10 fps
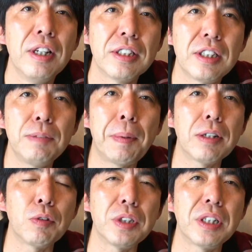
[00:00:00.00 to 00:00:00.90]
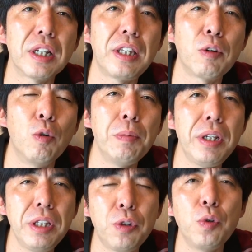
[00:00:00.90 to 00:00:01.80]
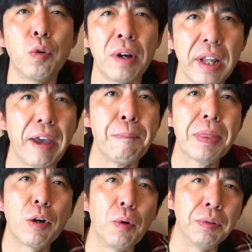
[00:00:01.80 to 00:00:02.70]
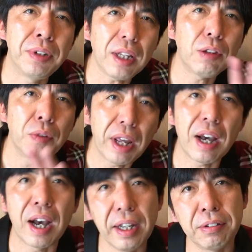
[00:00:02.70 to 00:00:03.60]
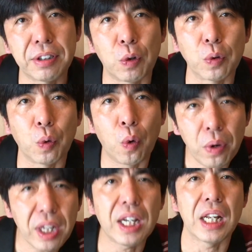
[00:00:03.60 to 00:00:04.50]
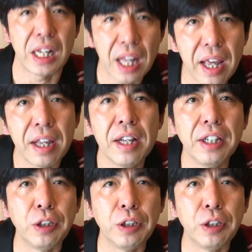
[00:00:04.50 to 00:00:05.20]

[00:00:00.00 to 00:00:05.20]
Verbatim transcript: スーパーと違ってコンビニっていうのはね、こう、フラットね、入るってこと多いからね、